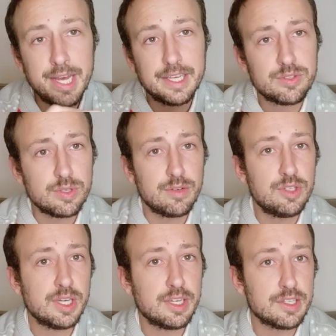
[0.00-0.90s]
Qu'est-ce que ça veut
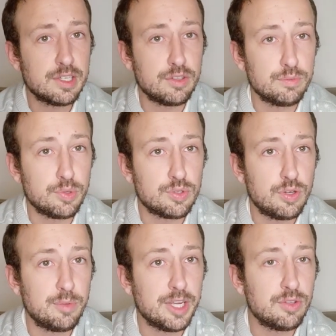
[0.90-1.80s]
dire 15 à 30%
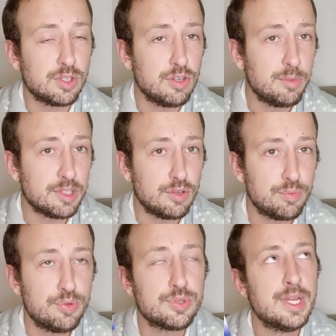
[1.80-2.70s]
en moyenne de kilomètres en
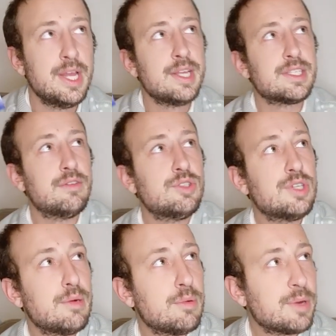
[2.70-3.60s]
plus Ça veut
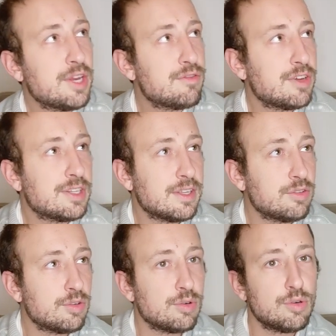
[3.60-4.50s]
dire à peu près une vingtaine
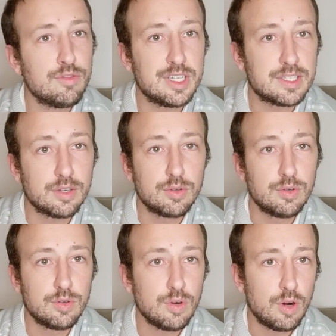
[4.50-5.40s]
d'euros, 25
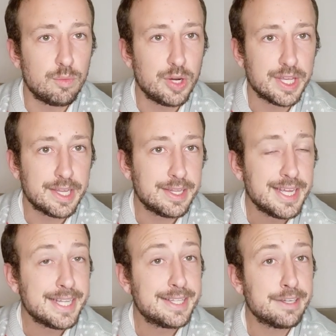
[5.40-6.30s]
euros en moyenne
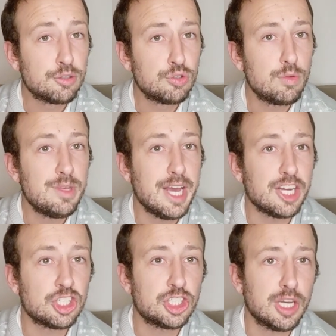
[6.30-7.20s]
d'économie
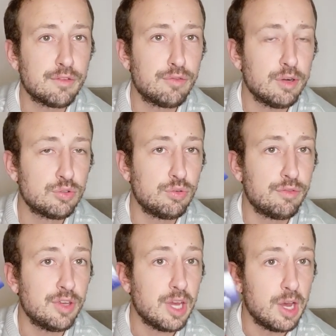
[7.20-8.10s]
à chaque fois que tu
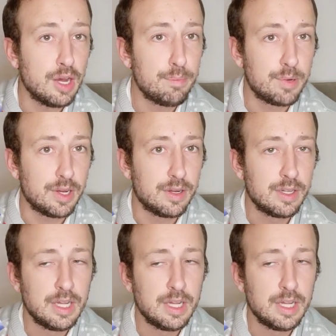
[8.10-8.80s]
fais un plein.